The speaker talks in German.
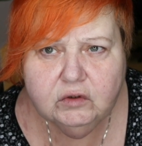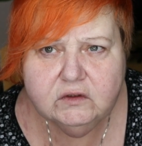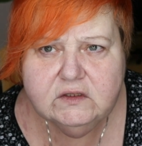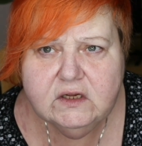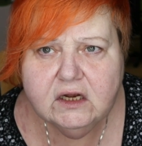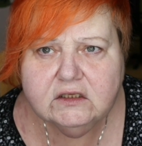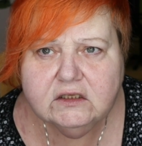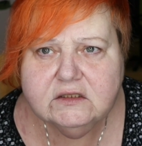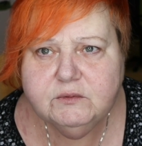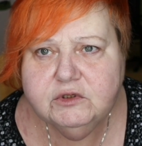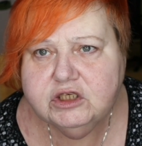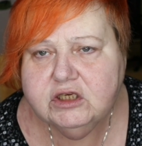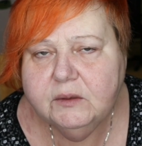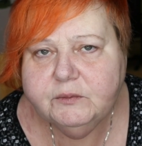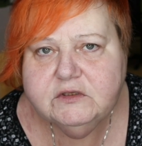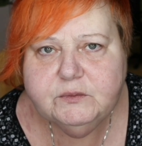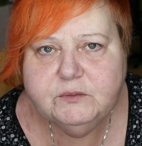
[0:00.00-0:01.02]
dann sagt es mir,
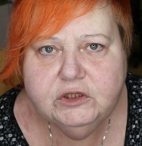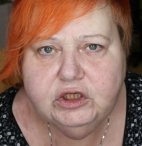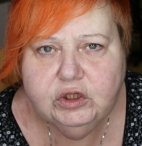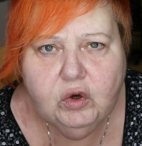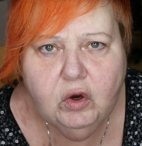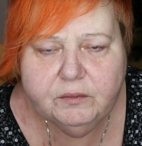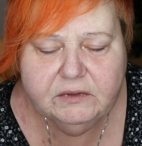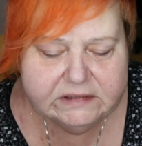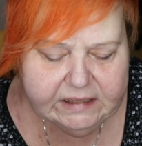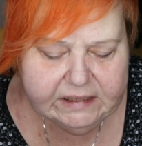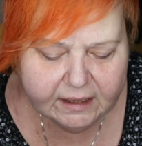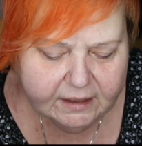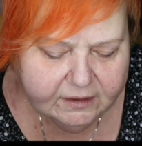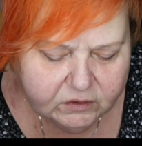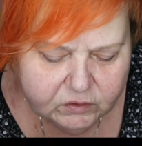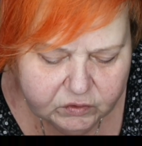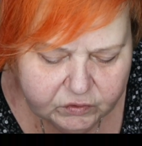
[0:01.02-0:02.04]
schreibt es mir in die
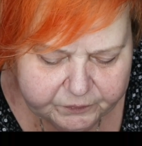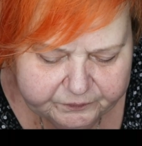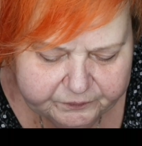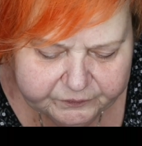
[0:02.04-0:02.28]
Kommentare.